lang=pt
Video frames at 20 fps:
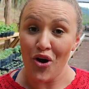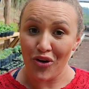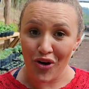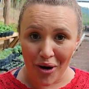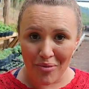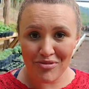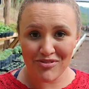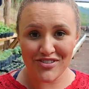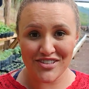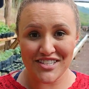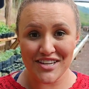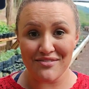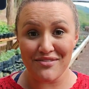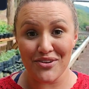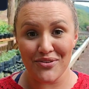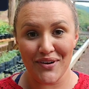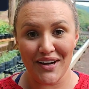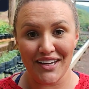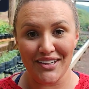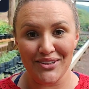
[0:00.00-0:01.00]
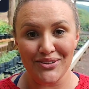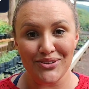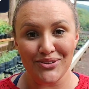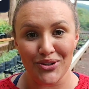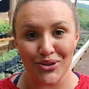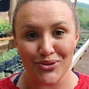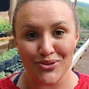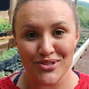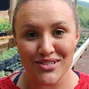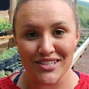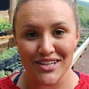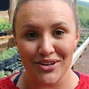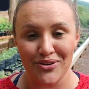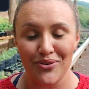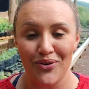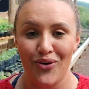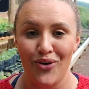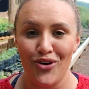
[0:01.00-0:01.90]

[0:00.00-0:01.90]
Como você viu aí na introdução,